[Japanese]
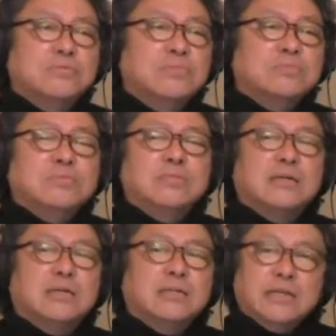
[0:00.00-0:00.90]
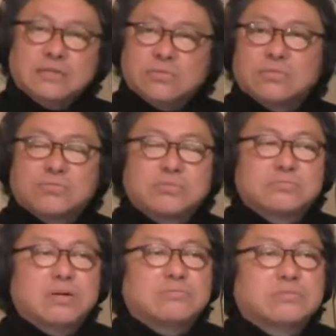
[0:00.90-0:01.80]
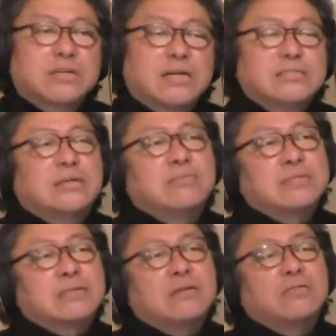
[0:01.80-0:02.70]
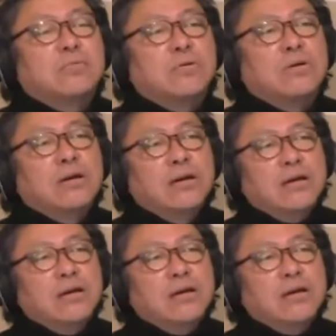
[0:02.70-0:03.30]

の分析でちょっと、まあ、繰り返しになりますけれども、